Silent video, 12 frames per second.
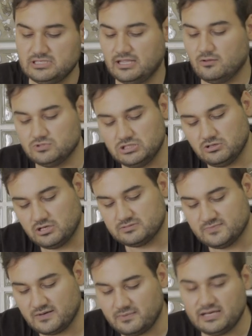Hay algún sitio que es
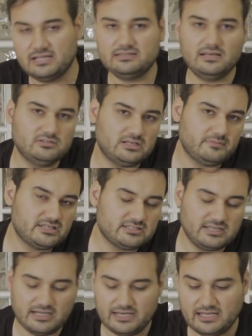más barata, otra más
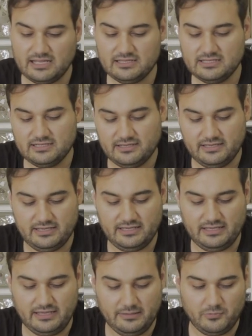cara,
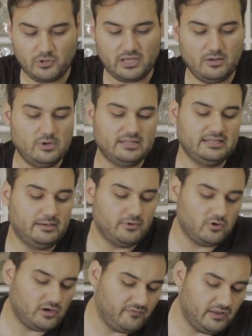eh, porque una tiene
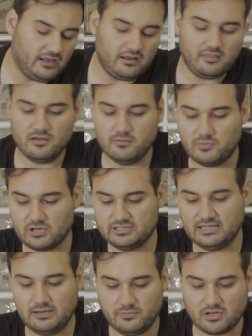mejor refrigeración, porque
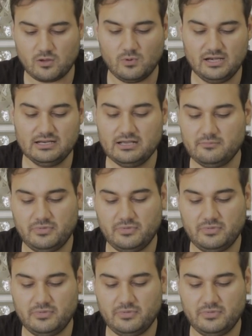tal, porque cual.